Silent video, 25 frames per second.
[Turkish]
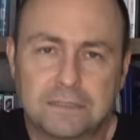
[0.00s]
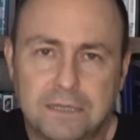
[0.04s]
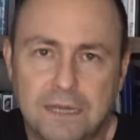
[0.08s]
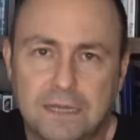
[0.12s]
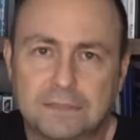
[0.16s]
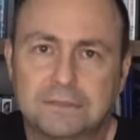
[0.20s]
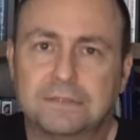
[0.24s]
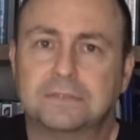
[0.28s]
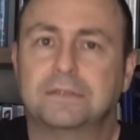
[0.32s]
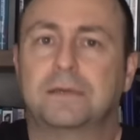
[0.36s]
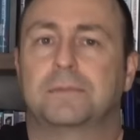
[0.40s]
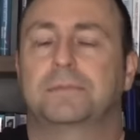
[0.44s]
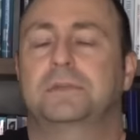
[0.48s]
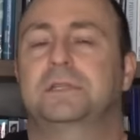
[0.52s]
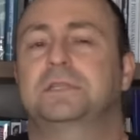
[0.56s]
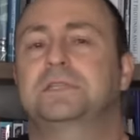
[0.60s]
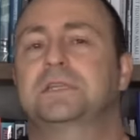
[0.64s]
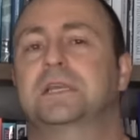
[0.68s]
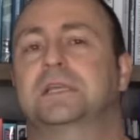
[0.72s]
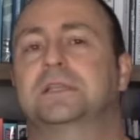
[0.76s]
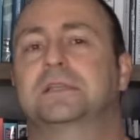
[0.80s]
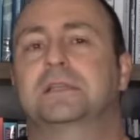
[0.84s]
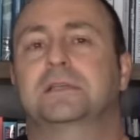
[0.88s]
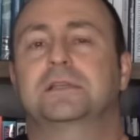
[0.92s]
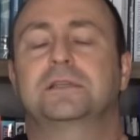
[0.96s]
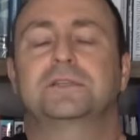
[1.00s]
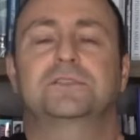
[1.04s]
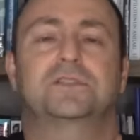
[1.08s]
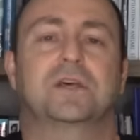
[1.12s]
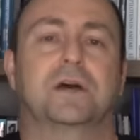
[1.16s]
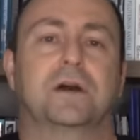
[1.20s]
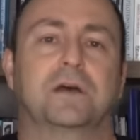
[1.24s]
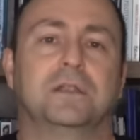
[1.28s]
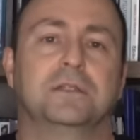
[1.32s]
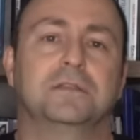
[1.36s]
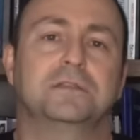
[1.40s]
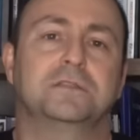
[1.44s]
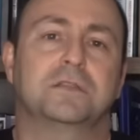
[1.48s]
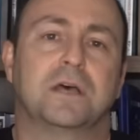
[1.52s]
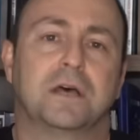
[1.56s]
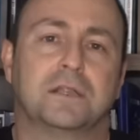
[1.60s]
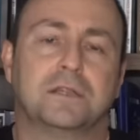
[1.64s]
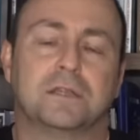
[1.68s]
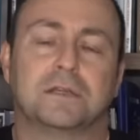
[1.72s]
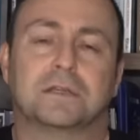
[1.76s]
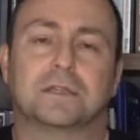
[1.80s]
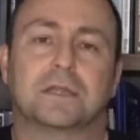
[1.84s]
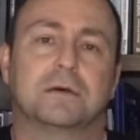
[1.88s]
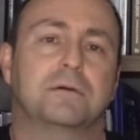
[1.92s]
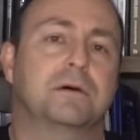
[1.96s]
rahat edebilecekleri işte halı
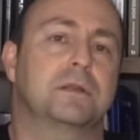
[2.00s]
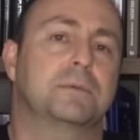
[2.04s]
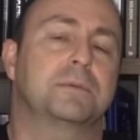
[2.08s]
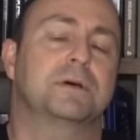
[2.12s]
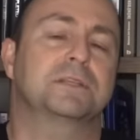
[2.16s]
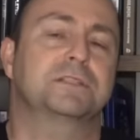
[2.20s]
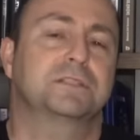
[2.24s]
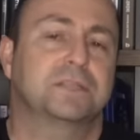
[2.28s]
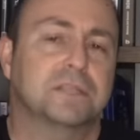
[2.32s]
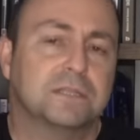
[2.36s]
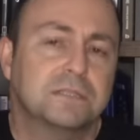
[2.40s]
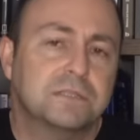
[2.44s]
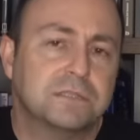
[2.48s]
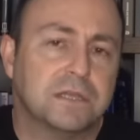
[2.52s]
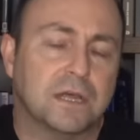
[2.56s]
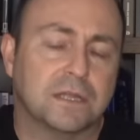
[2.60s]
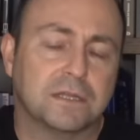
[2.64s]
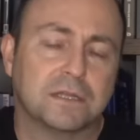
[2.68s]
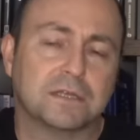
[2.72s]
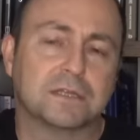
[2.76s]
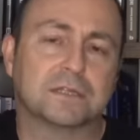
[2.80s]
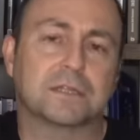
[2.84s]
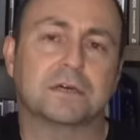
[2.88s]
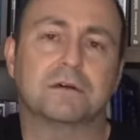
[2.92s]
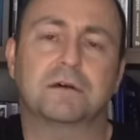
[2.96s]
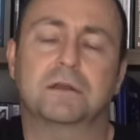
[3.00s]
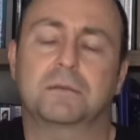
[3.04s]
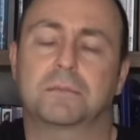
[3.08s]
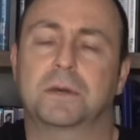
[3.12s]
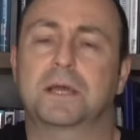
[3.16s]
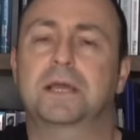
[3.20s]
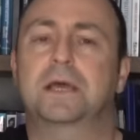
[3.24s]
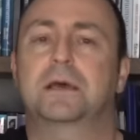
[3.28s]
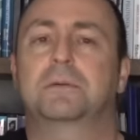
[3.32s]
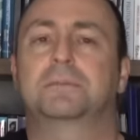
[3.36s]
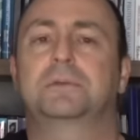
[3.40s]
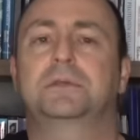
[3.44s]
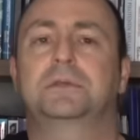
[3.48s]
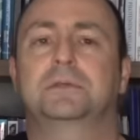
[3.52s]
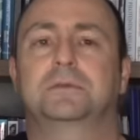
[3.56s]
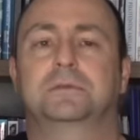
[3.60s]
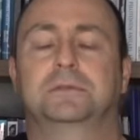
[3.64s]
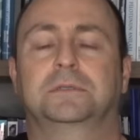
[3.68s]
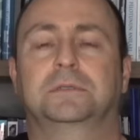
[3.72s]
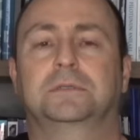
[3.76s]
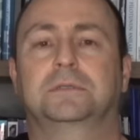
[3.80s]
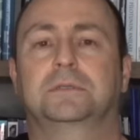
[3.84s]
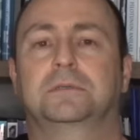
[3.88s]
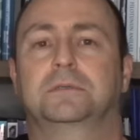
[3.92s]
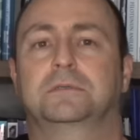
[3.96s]
sahaları da var, basket sahaları da var. Bayağı bir
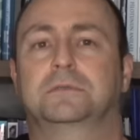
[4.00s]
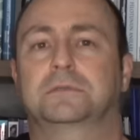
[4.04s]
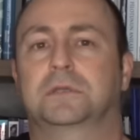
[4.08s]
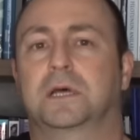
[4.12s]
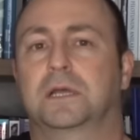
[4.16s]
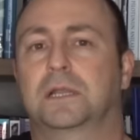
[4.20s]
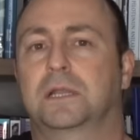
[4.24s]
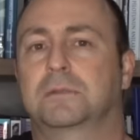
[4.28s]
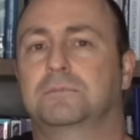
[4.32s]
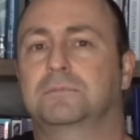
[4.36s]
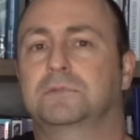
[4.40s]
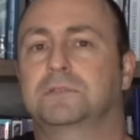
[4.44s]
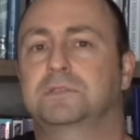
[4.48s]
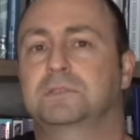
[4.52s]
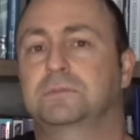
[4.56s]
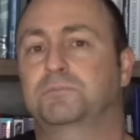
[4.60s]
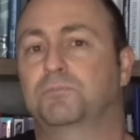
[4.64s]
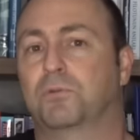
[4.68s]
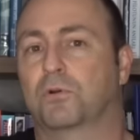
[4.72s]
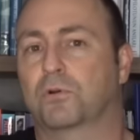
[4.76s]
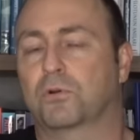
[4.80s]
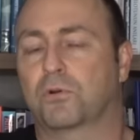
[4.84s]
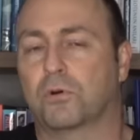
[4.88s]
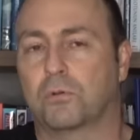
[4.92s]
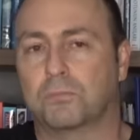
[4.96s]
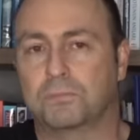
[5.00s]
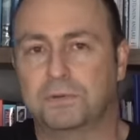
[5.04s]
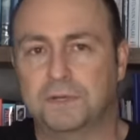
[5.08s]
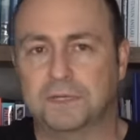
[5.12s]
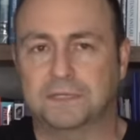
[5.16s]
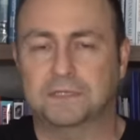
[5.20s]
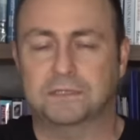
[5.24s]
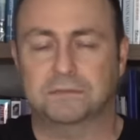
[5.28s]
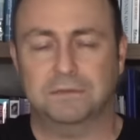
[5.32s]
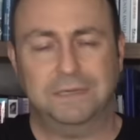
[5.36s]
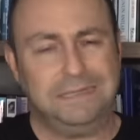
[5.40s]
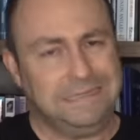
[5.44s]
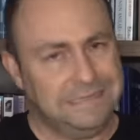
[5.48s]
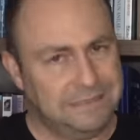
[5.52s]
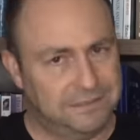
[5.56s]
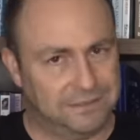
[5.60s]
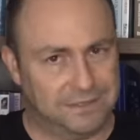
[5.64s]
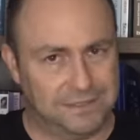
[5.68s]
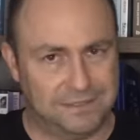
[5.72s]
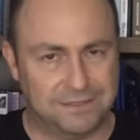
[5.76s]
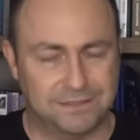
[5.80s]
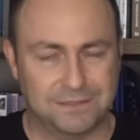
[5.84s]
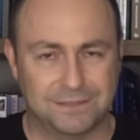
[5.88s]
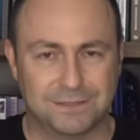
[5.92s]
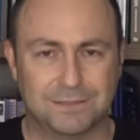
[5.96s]
e, sağlam bir spor kompleksi var.
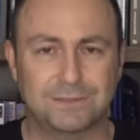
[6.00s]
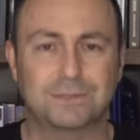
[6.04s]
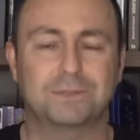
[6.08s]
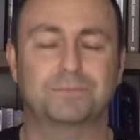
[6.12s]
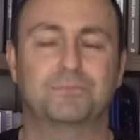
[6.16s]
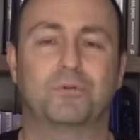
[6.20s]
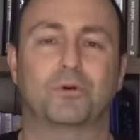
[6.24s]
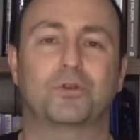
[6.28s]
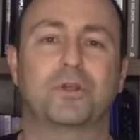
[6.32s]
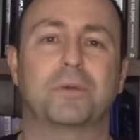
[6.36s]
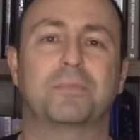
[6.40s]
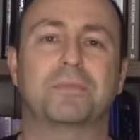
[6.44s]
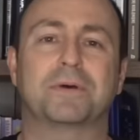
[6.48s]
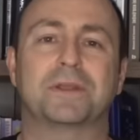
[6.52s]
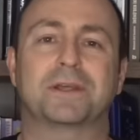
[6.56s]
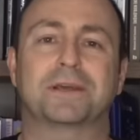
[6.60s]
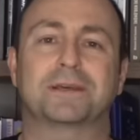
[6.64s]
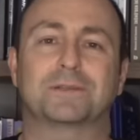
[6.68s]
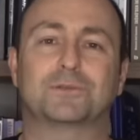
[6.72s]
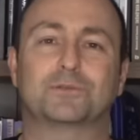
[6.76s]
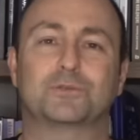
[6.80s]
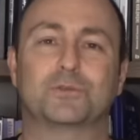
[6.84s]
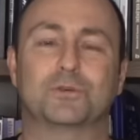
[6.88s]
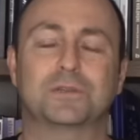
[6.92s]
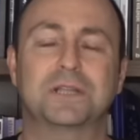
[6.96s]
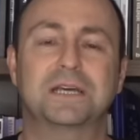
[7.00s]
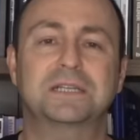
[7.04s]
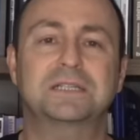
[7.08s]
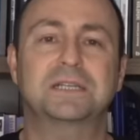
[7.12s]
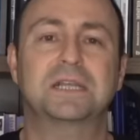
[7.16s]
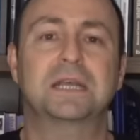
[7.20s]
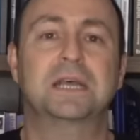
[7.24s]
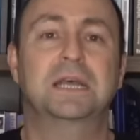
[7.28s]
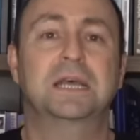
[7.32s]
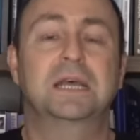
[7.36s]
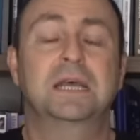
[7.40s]
Streslerini spor yaparak atıyorlar.